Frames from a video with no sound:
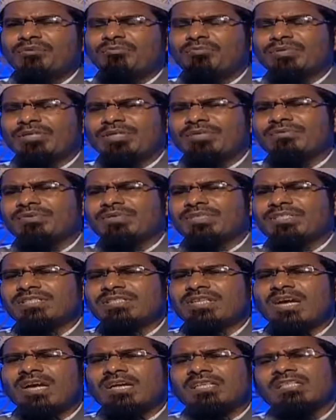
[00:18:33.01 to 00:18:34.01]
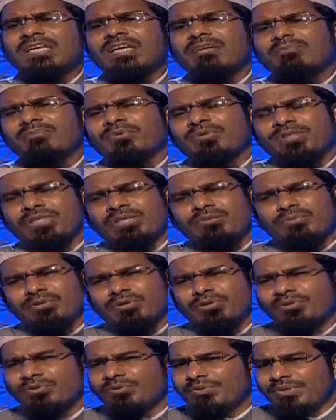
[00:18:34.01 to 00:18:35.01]
রহমতের ফেরেস্তা আসার পথকে
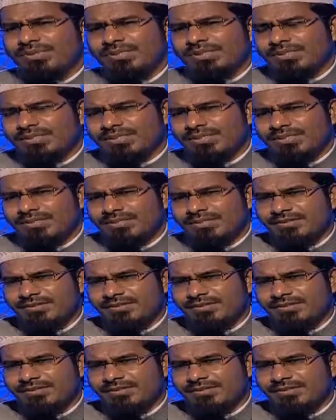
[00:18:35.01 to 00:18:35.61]
বন্ধ করে দিয়েছেন